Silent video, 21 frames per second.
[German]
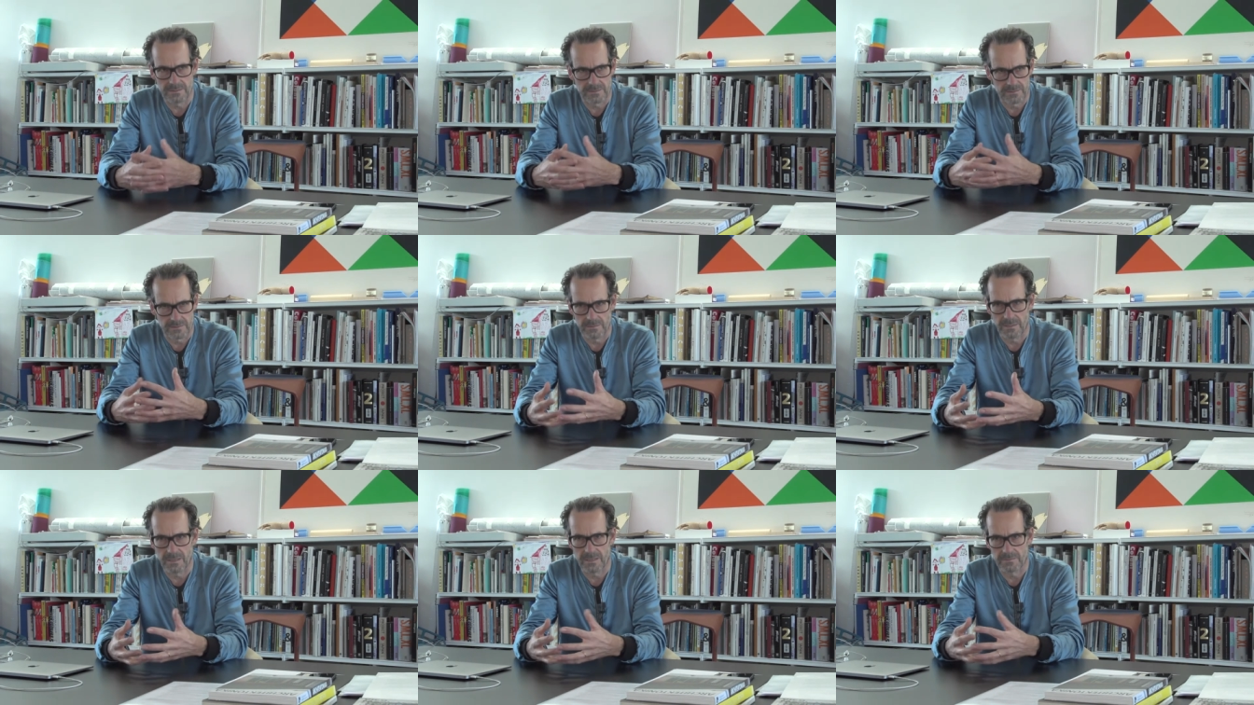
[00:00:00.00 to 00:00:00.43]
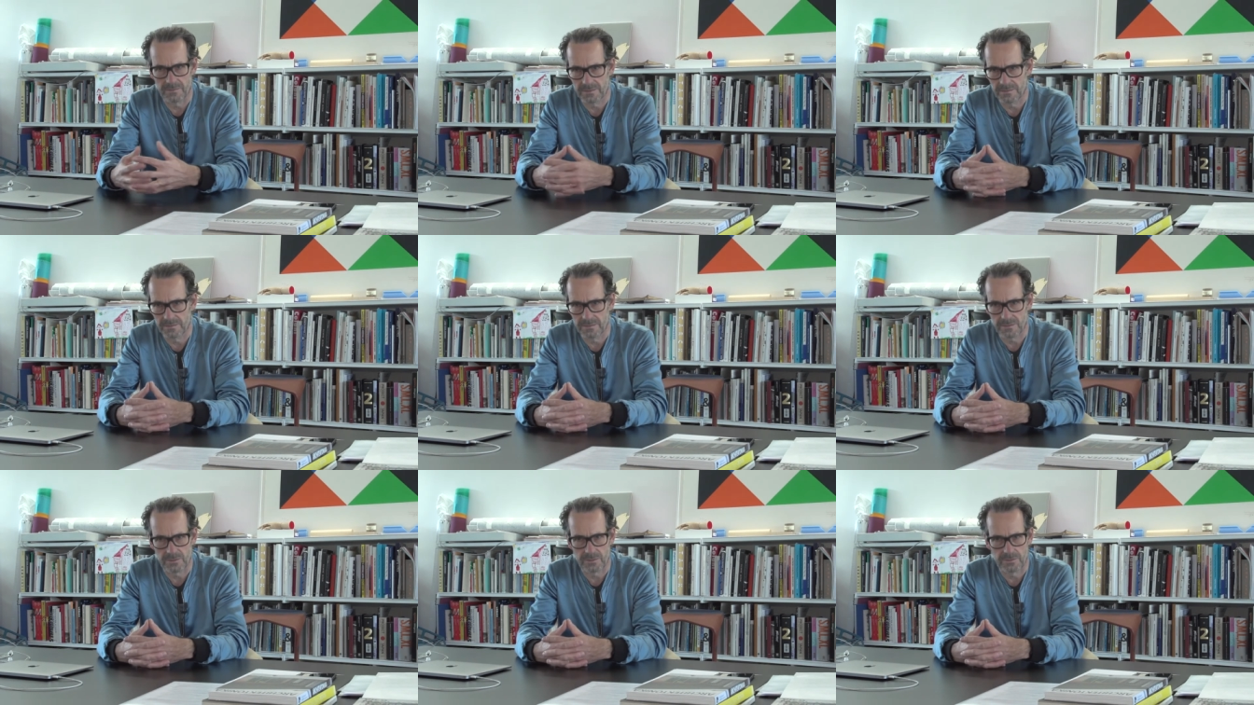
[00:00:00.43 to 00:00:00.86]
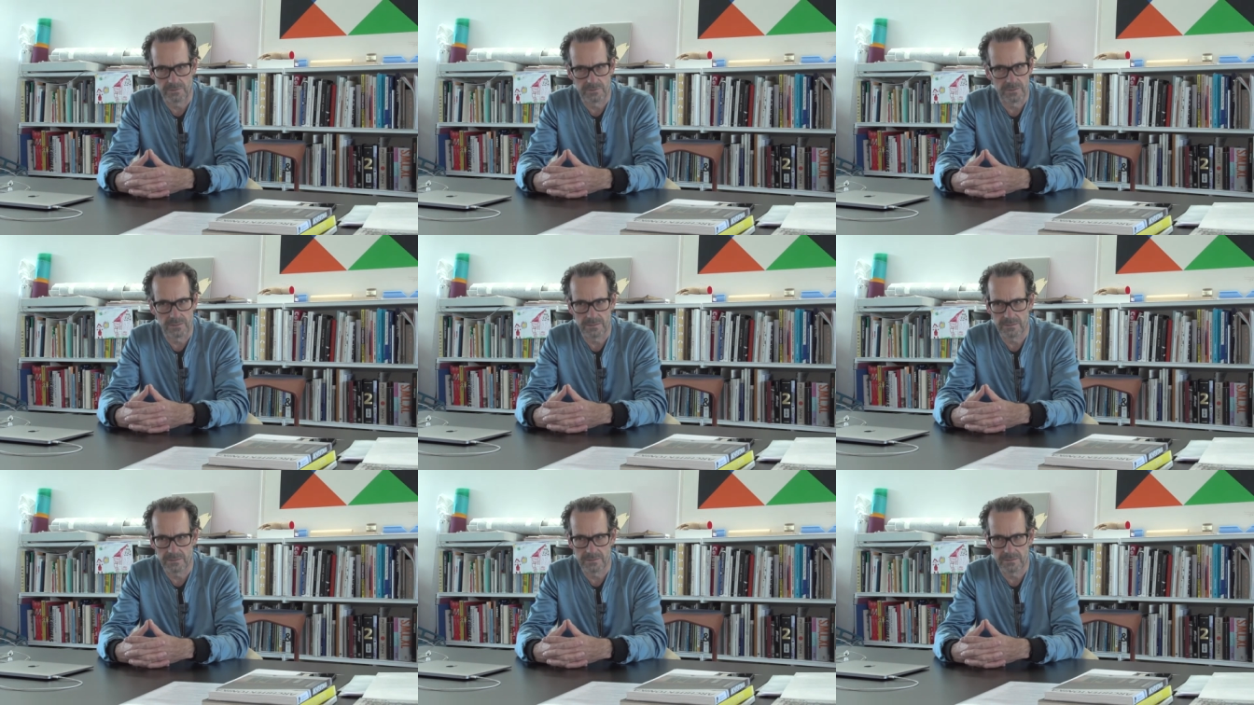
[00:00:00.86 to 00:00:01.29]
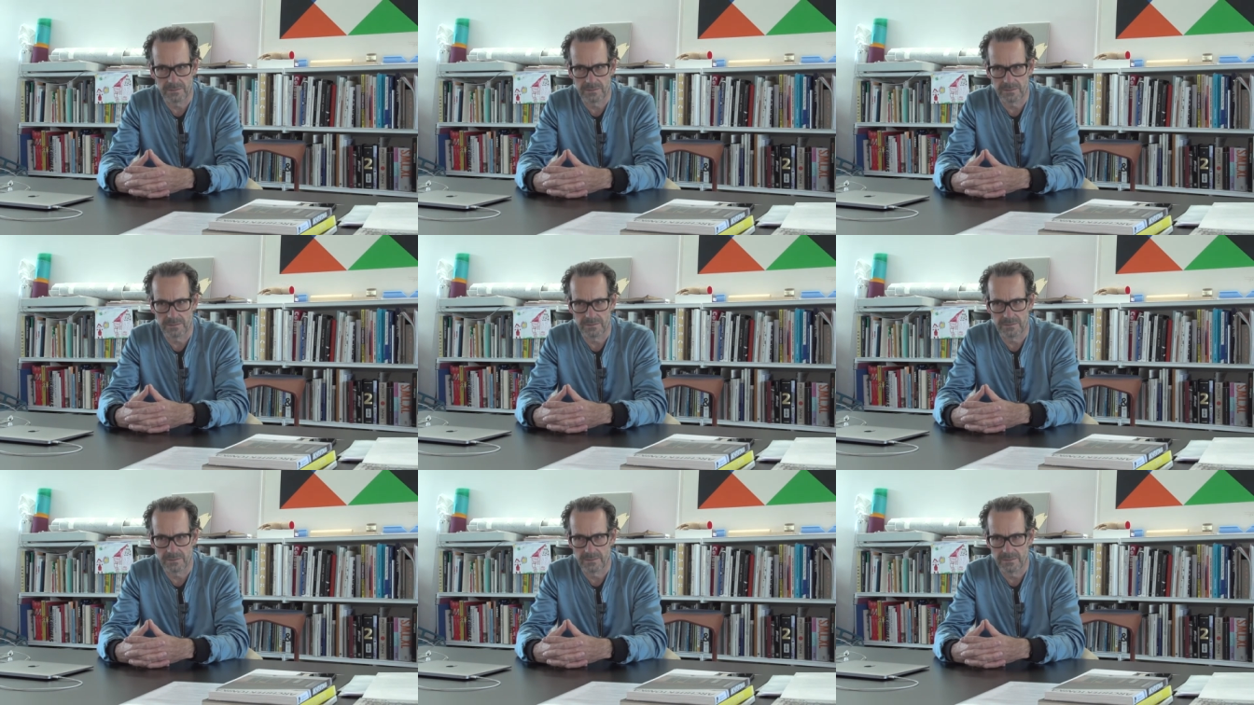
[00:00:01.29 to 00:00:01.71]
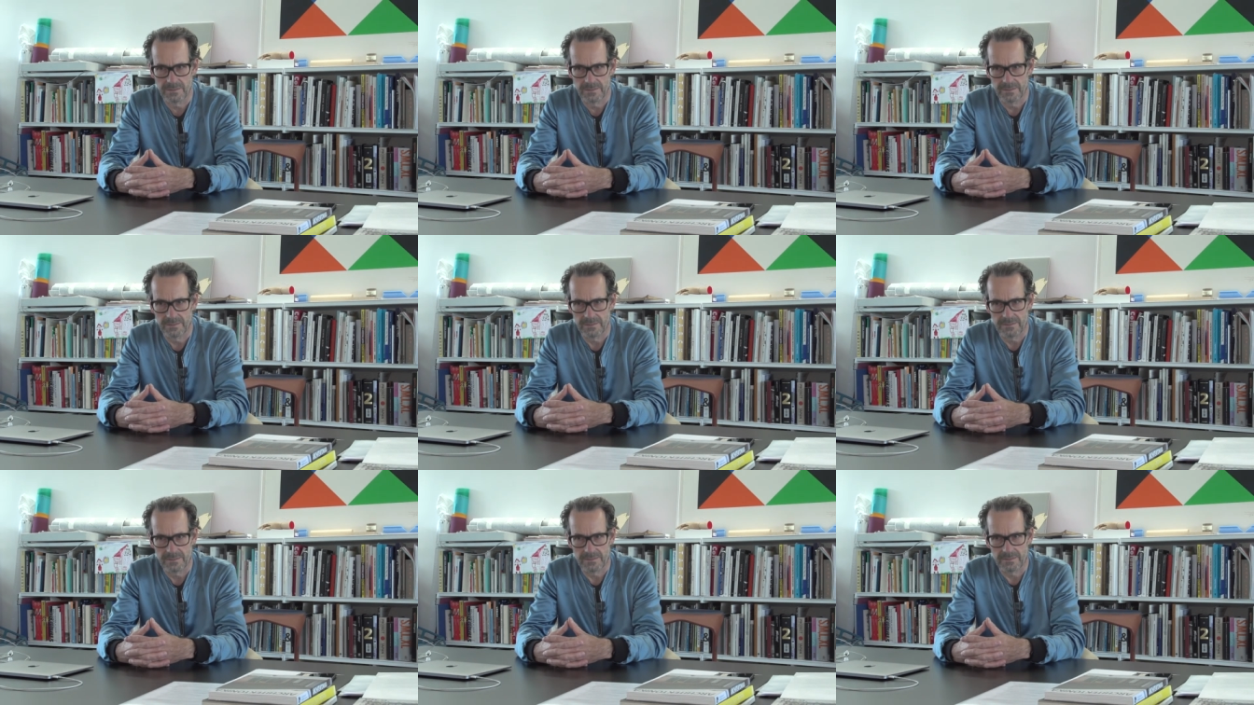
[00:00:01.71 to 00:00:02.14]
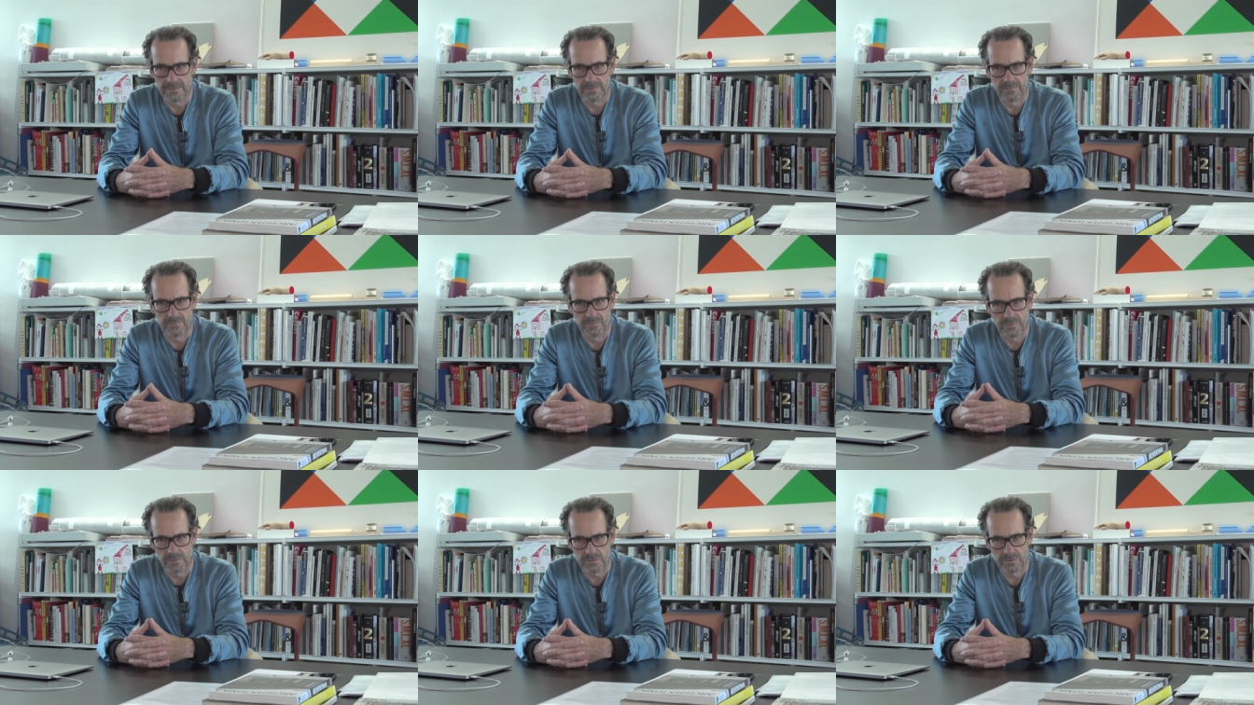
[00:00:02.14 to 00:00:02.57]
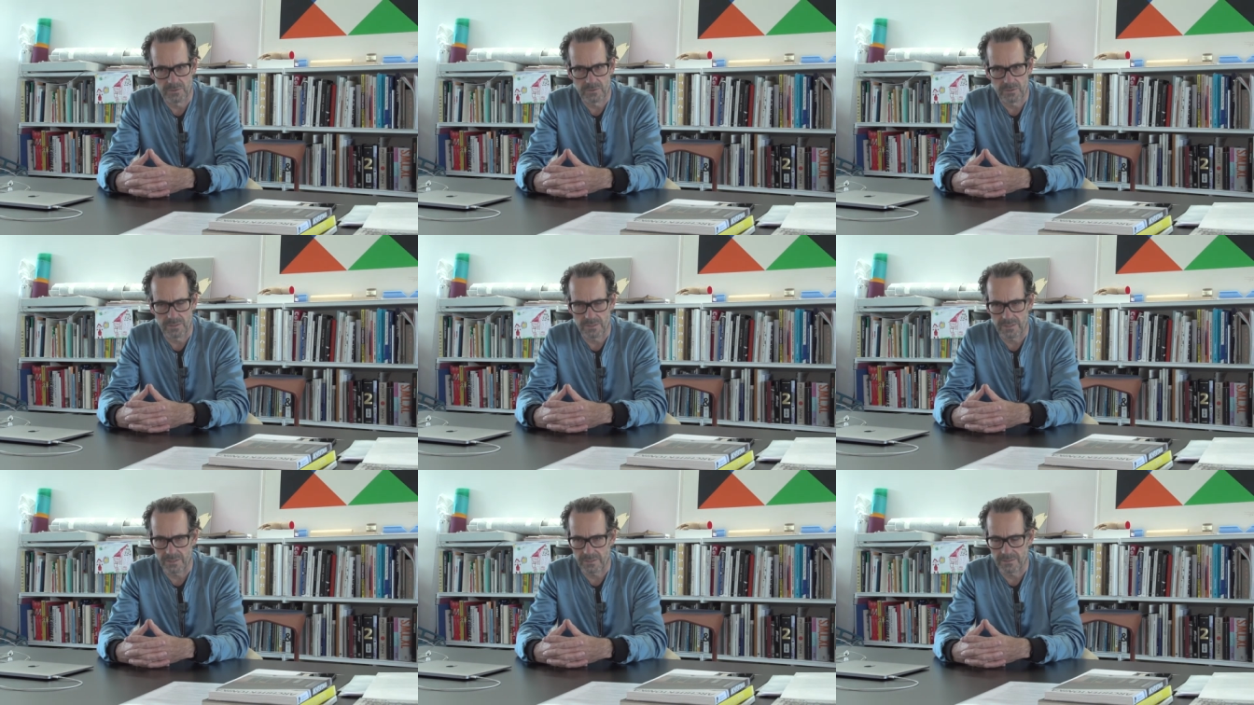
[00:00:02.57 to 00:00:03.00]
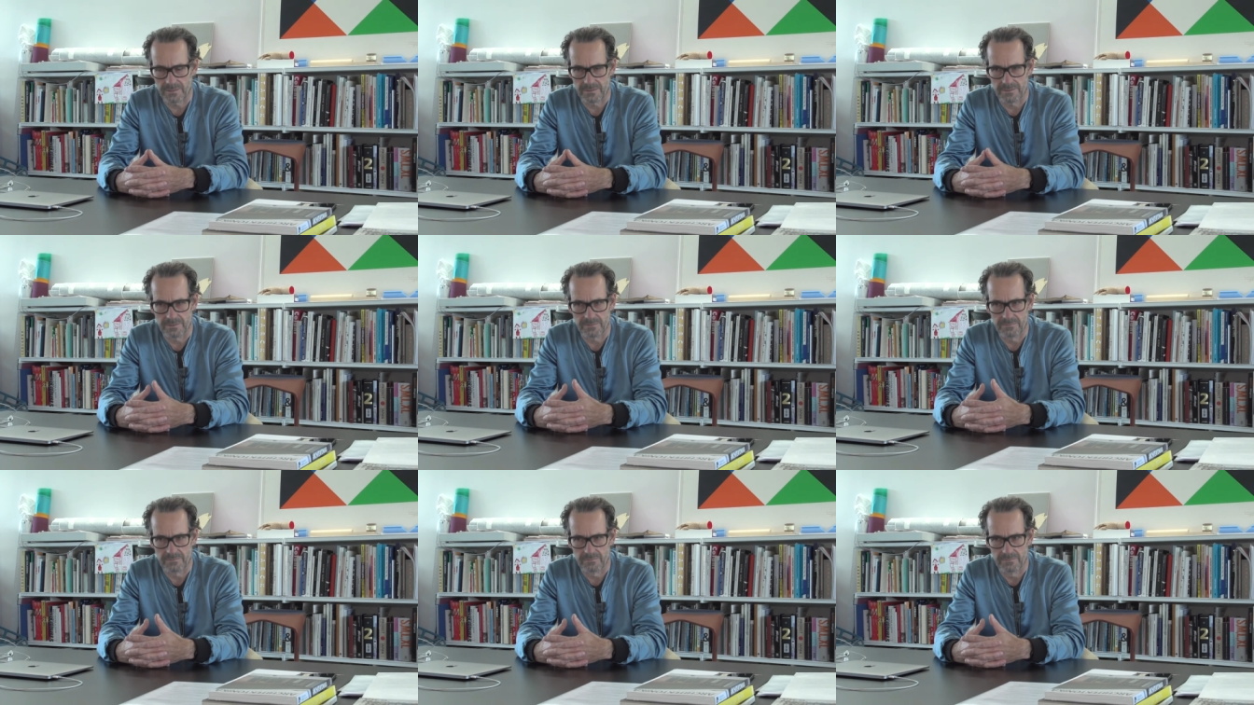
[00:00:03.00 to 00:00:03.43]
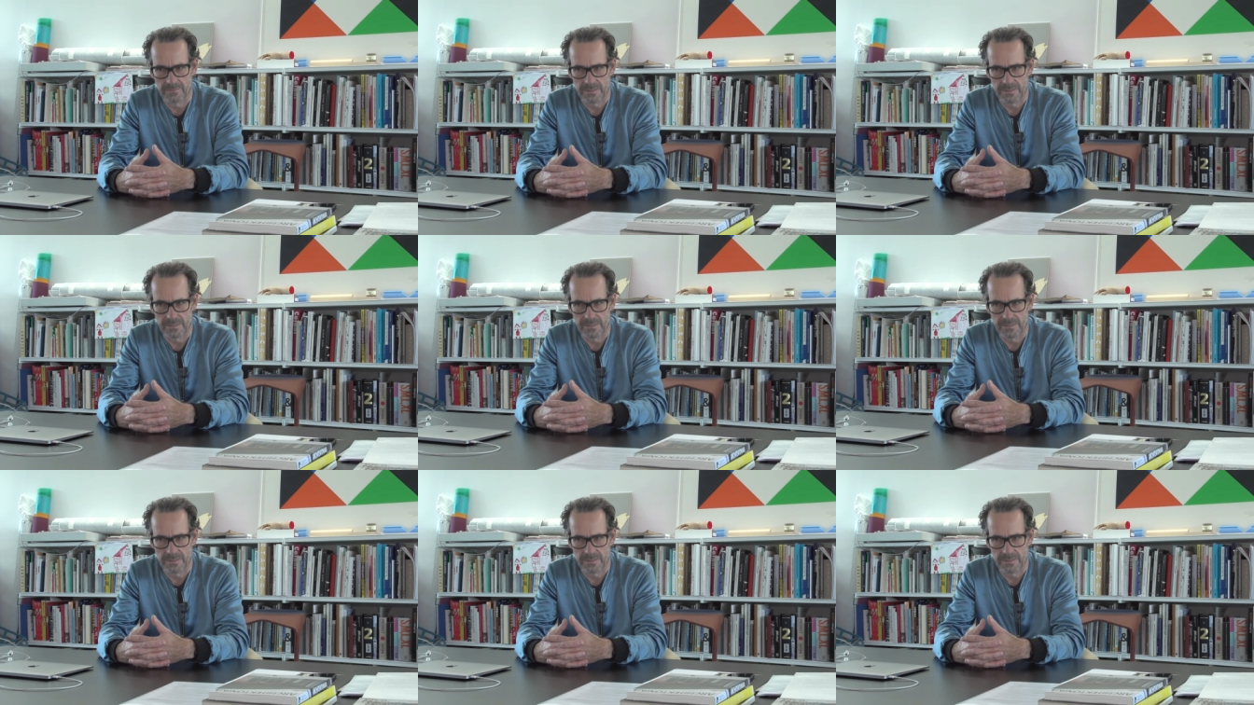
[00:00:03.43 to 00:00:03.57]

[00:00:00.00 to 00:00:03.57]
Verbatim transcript: also Arbeiten der Studierenden äh, vorzustellen.